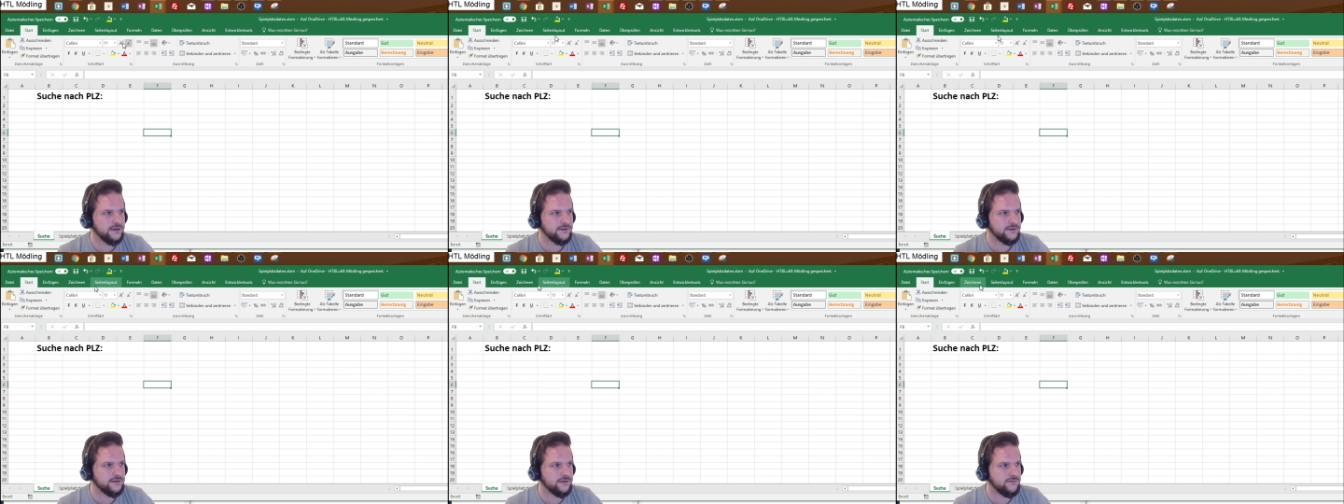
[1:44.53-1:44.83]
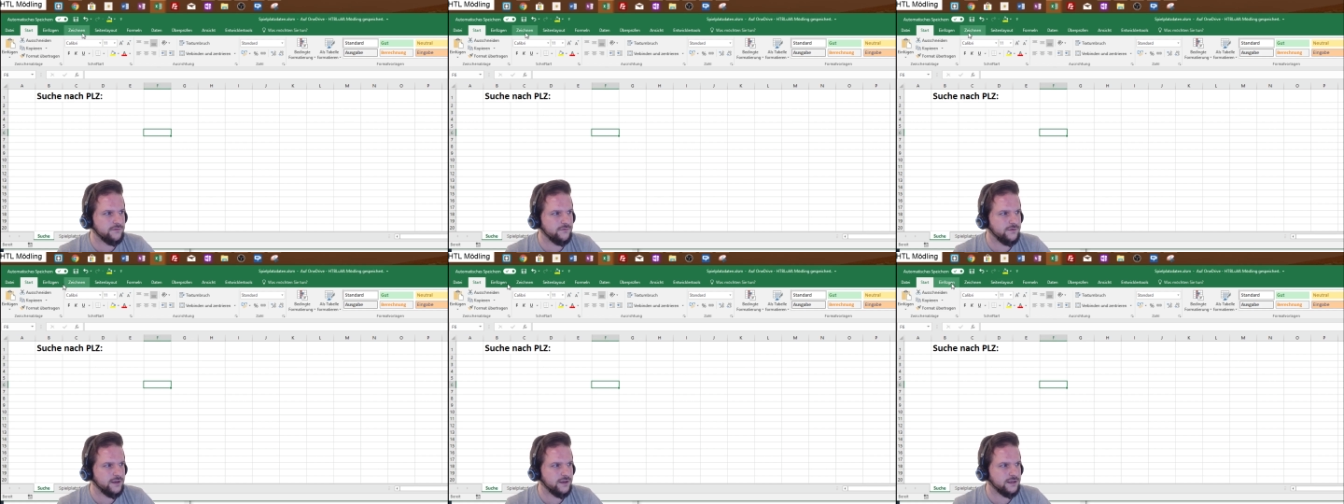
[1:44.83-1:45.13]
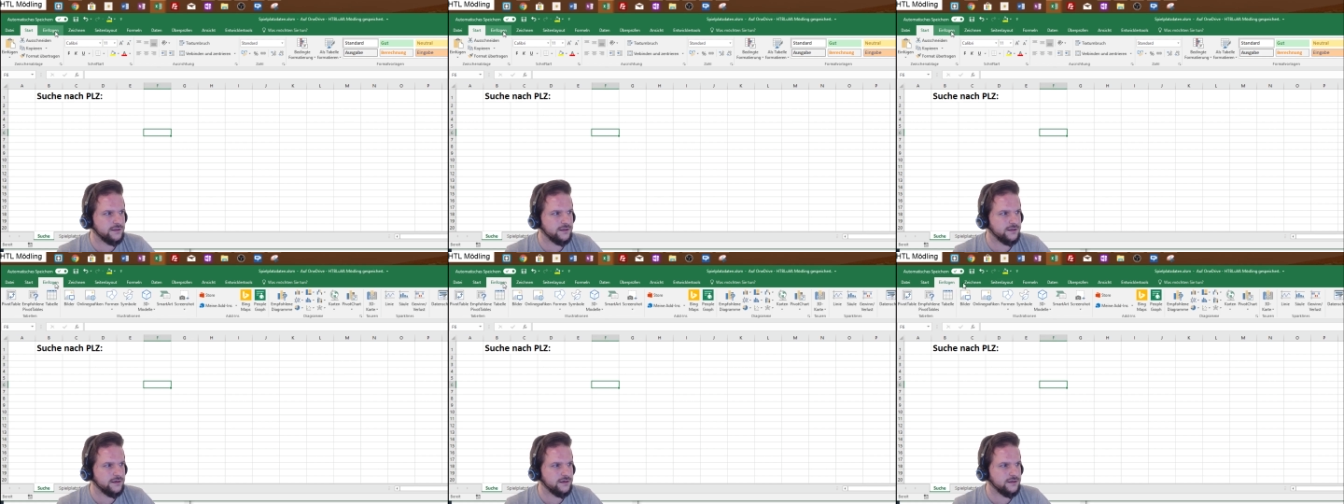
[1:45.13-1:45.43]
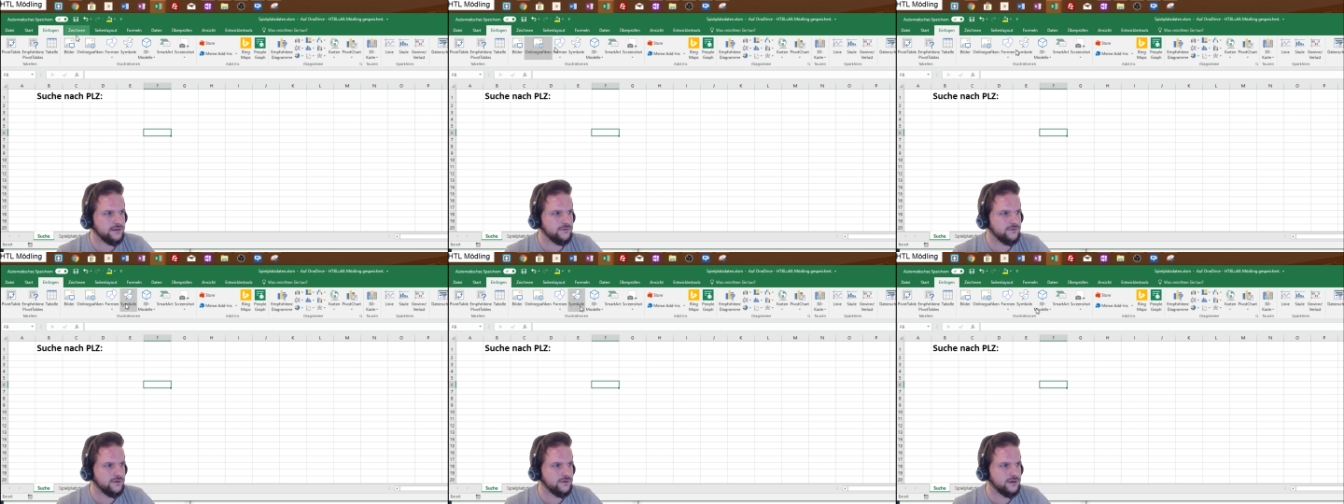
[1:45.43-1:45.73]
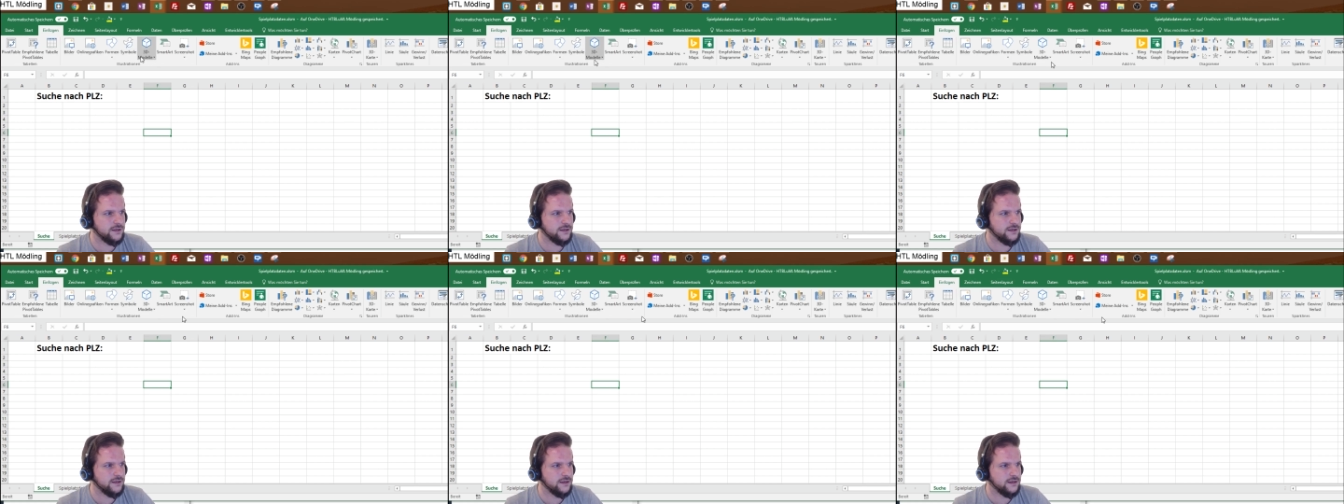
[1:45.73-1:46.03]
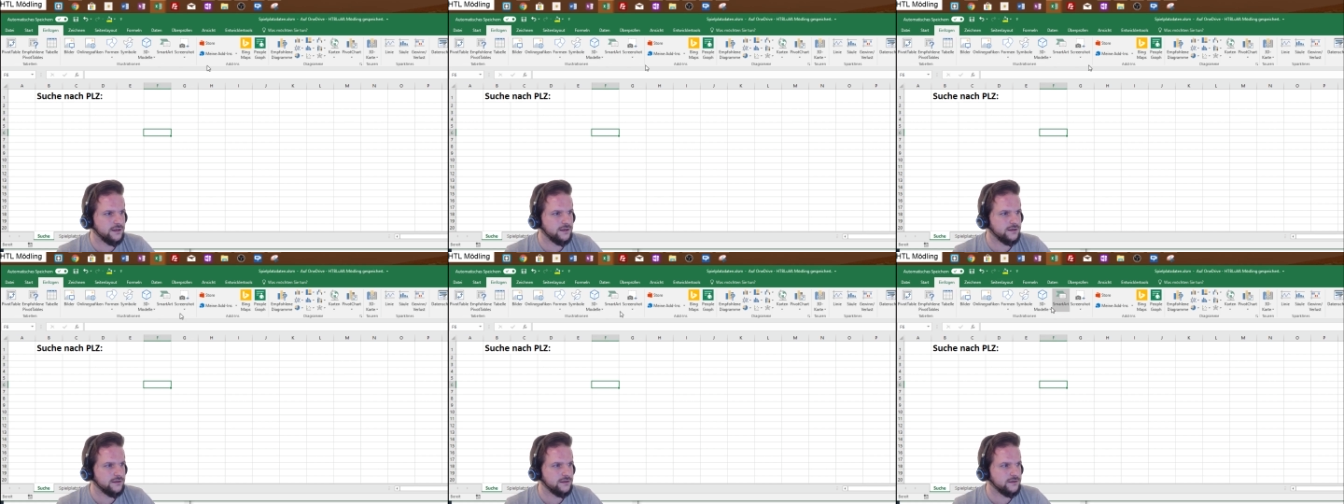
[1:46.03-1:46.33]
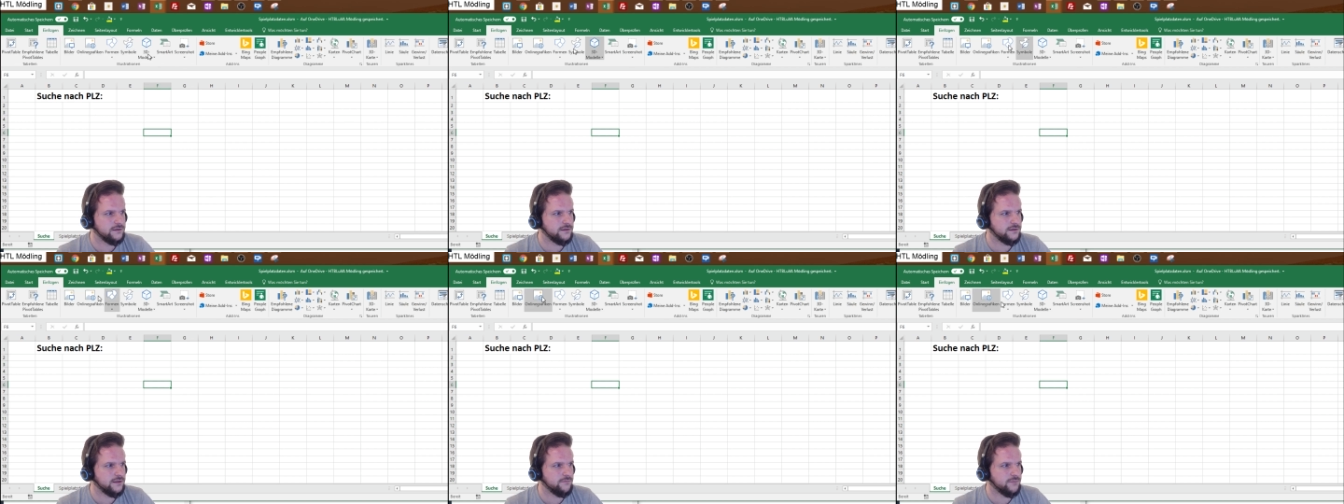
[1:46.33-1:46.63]
dann werde ich natürlich
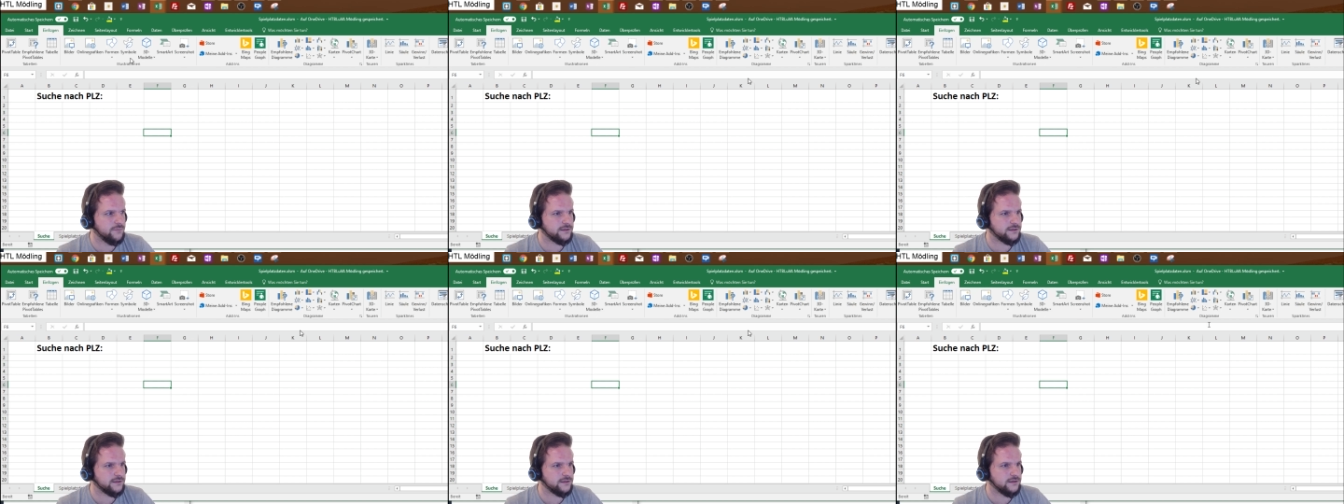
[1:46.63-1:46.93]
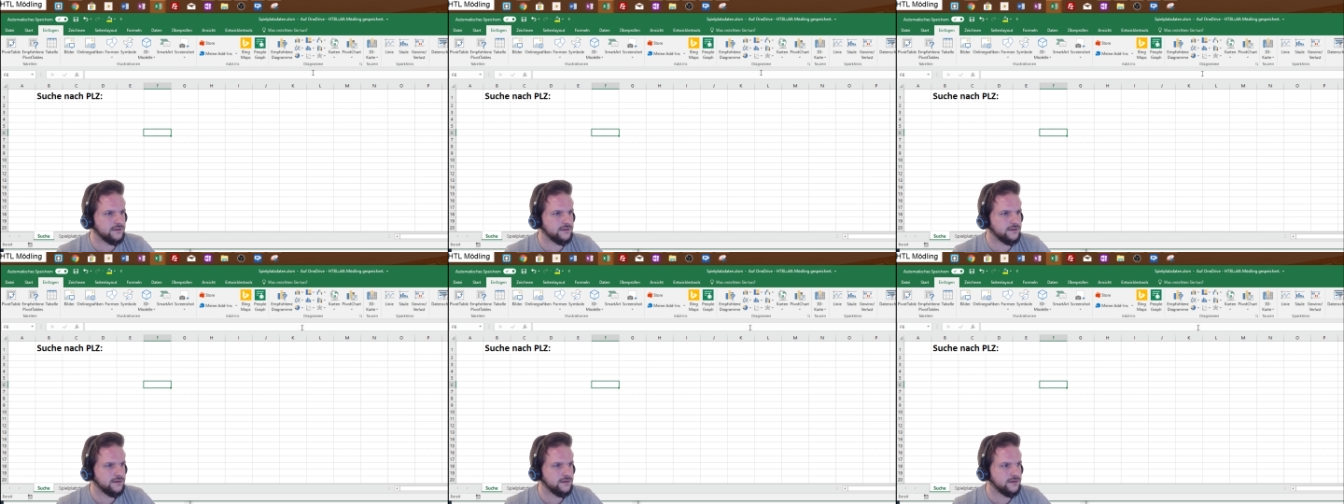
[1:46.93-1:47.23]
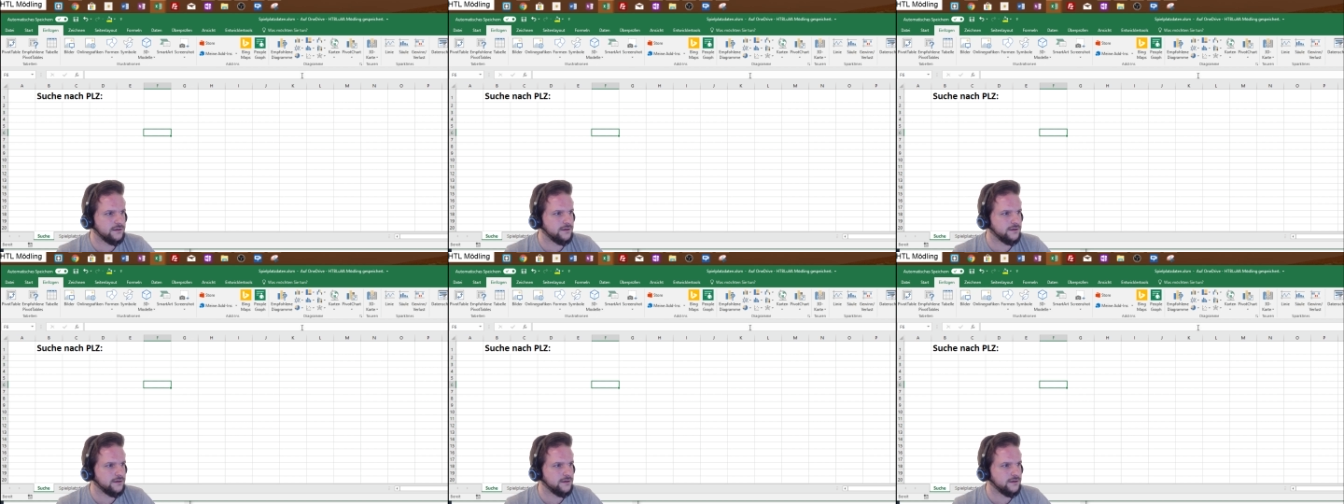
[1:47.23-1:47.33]
den Button